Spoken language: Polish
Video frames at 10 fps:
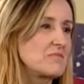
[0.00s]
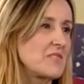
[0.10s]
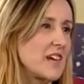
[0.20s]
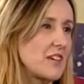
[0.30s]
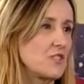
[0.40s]

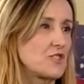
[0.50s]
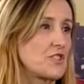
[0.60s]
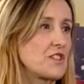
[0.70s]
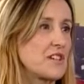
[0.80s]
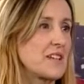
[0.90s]
jakieś
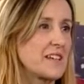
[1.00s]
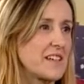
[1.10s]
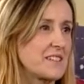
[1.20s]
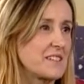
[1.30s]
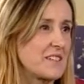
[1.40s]
zrzeszenia
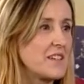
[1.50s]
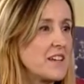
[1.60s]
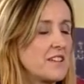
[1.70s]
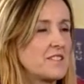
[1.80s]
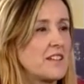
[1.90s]
lekarskie
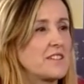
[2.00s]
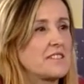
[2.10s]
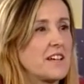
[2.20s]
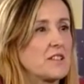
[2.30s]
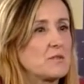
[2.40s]

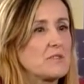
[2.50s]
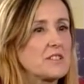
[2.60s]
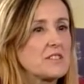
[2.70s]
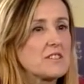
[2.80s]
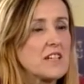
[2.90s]
zalecają,
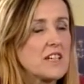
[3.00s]
więc